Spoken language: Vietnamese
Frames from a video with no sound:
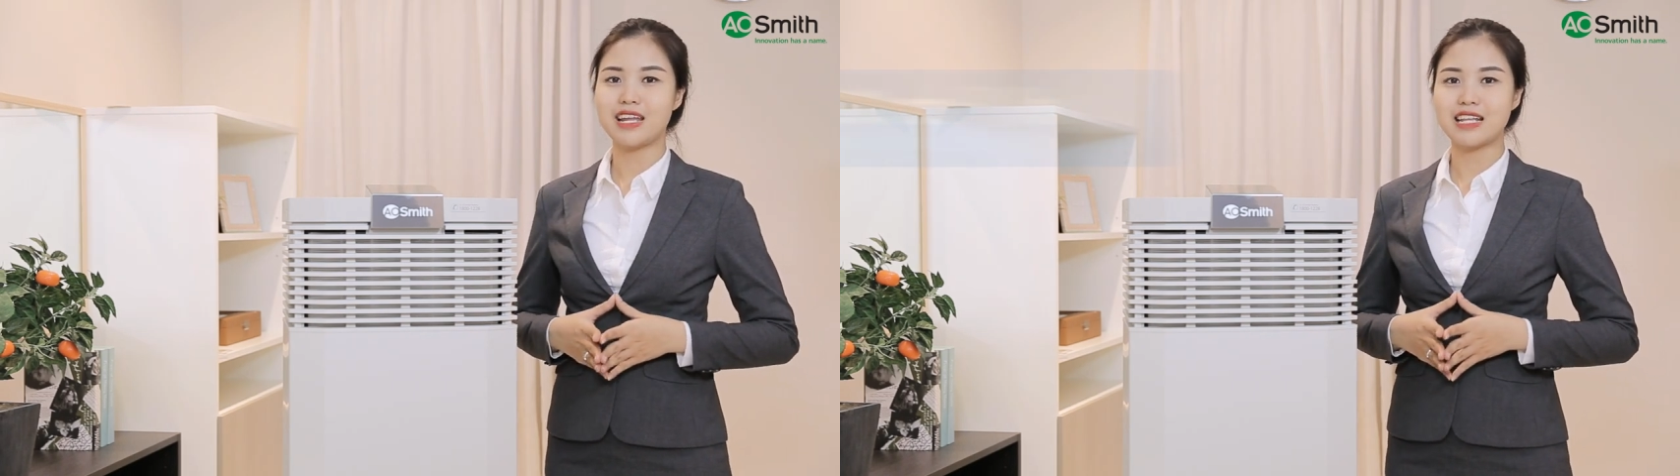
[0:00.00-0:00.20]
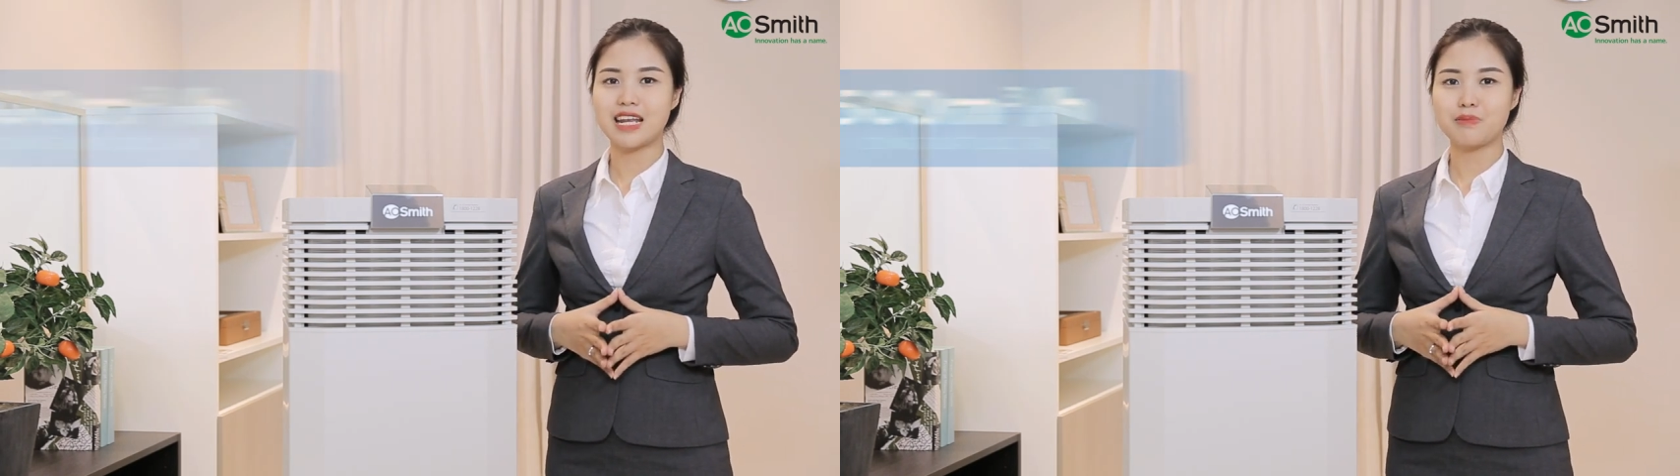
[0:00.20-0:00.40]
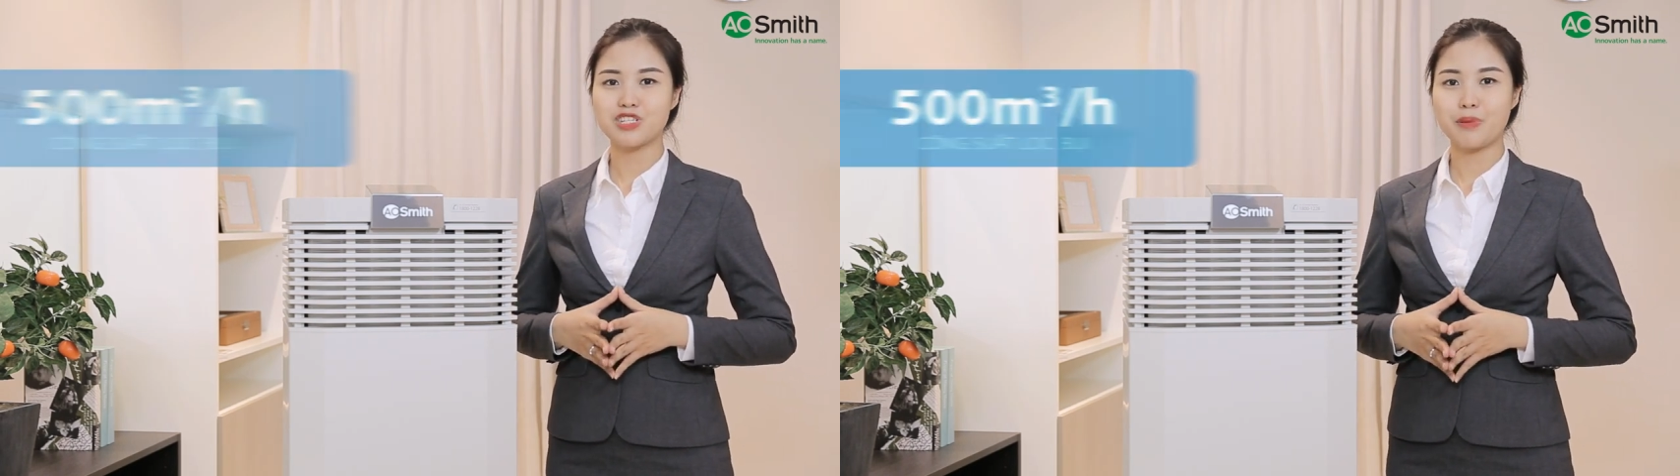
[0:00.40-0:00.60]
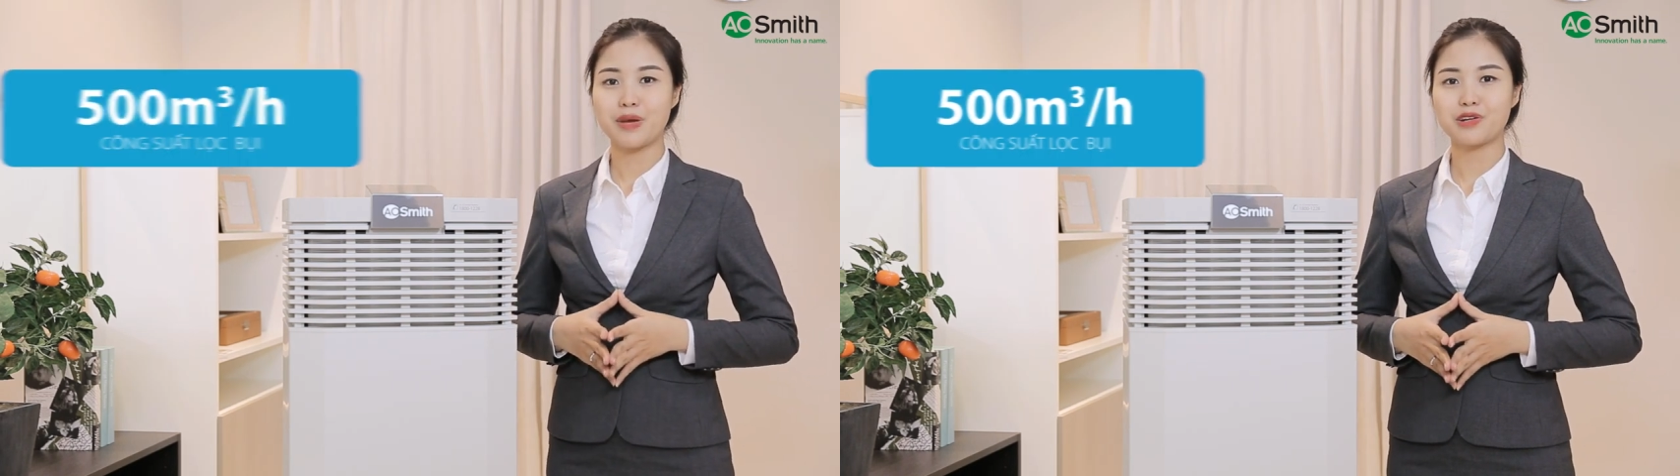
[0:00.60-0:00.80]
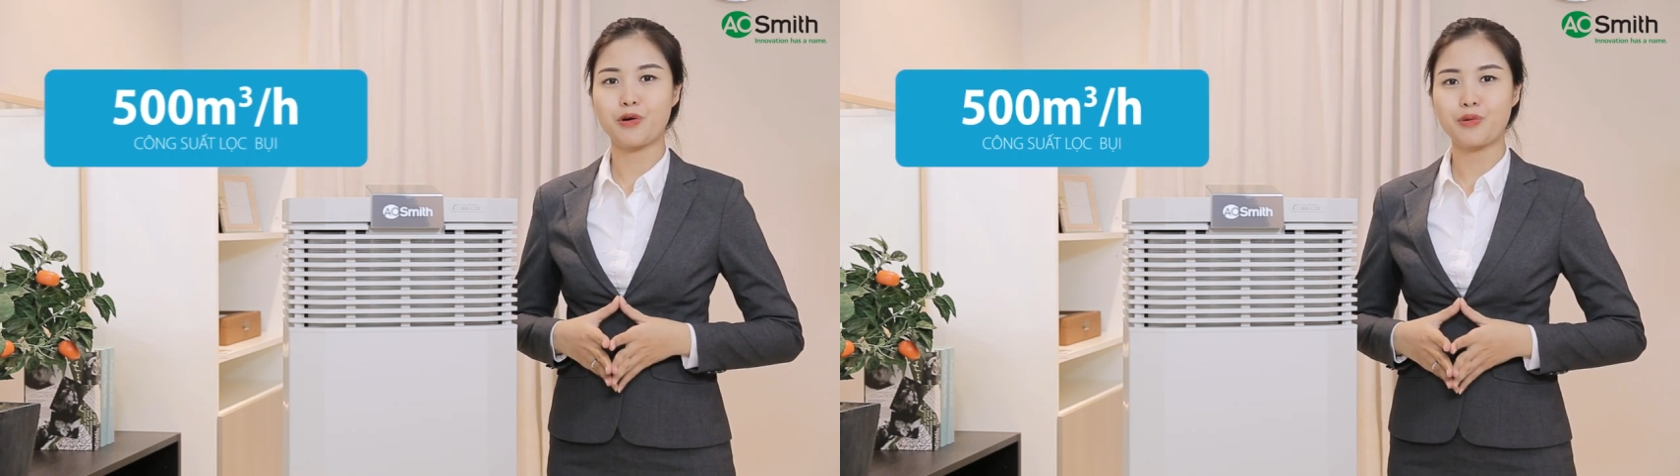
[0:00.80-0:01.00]
đến 500 m
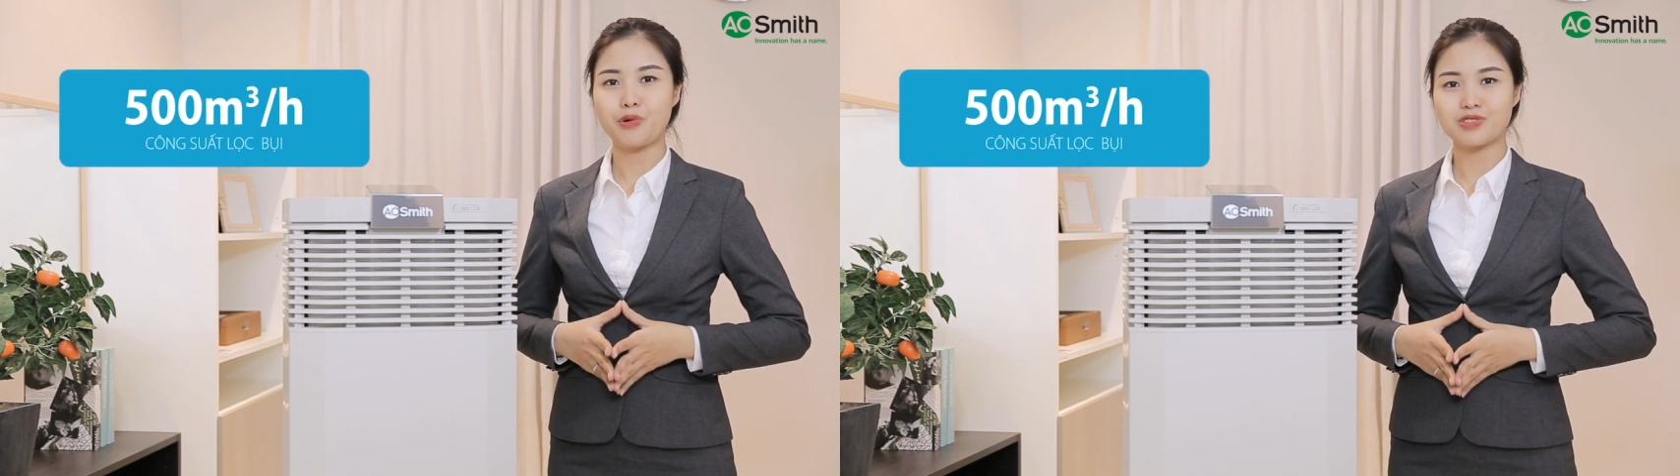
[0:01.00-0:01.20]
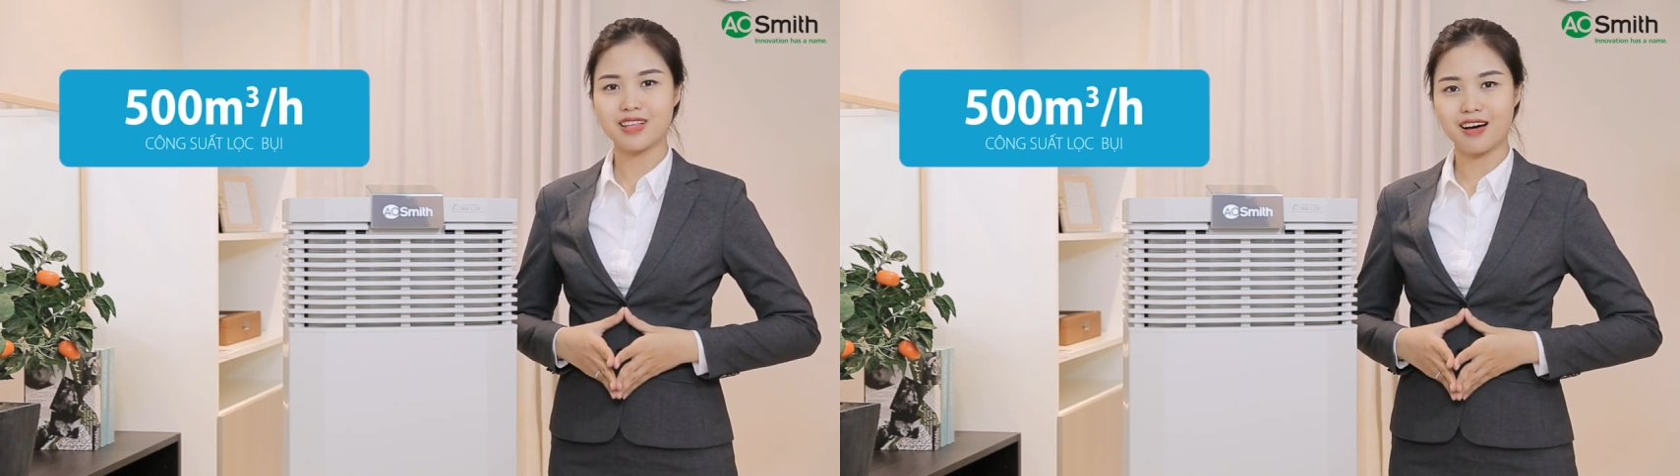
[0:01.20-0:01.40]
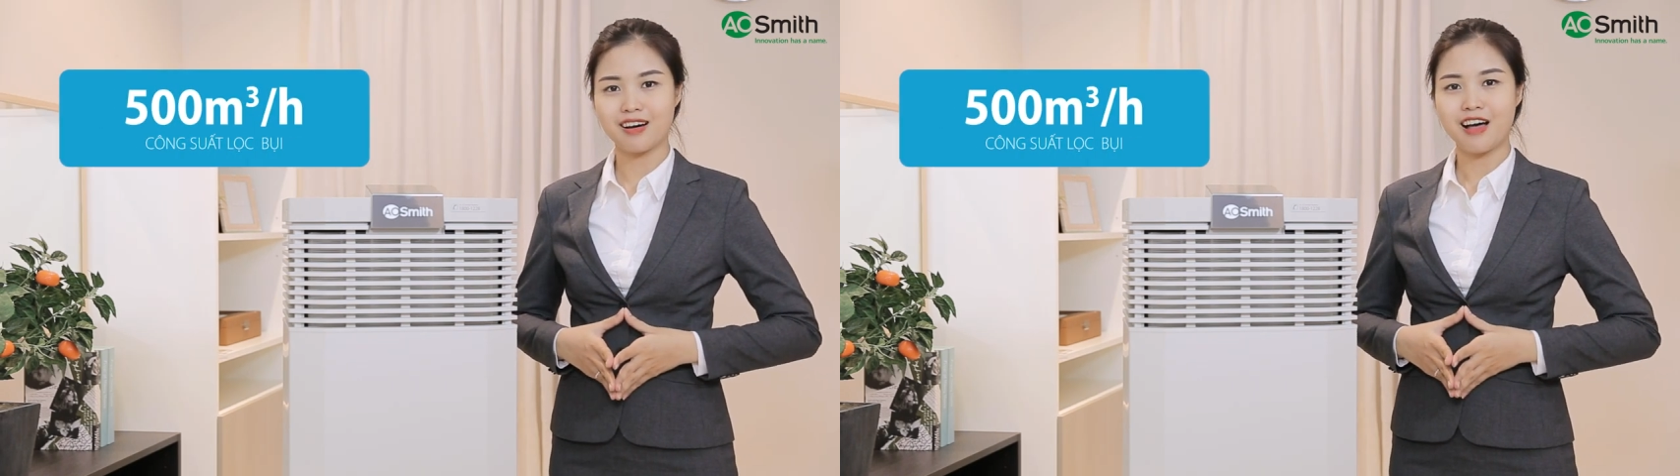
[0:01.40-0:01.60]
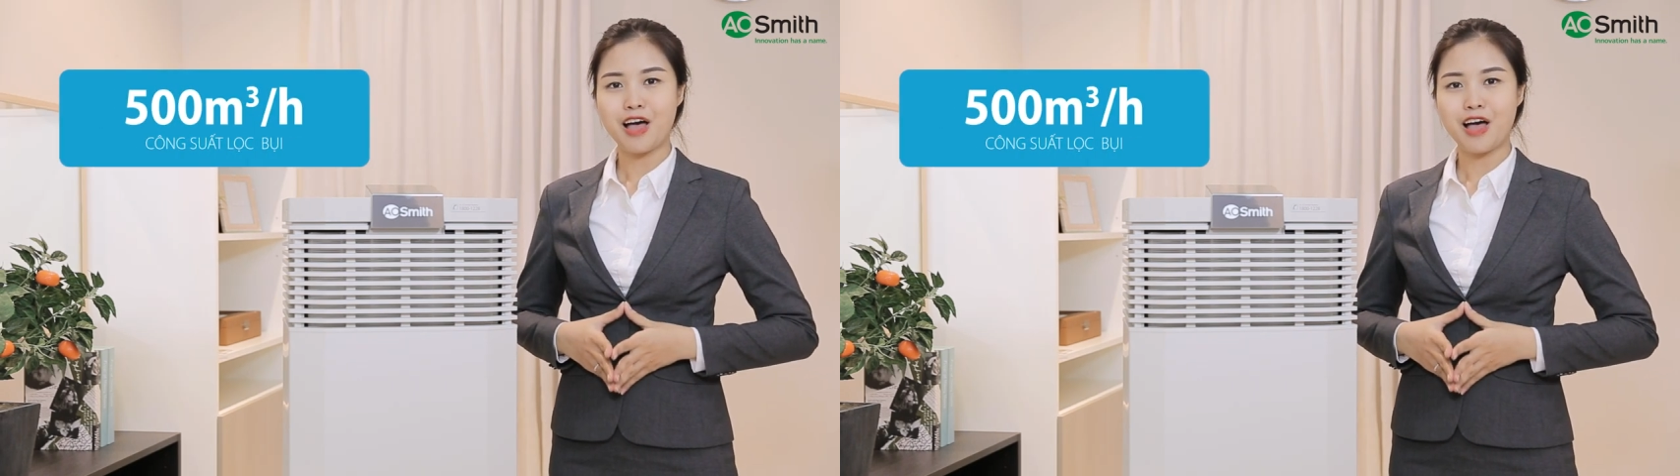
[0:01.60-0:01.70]
khối một giờ.